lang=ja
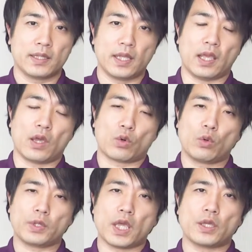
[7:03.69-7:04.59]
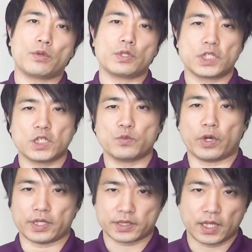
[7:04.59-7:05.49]
で、この研究チーム
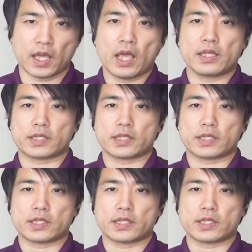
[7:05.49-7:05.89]
はですね、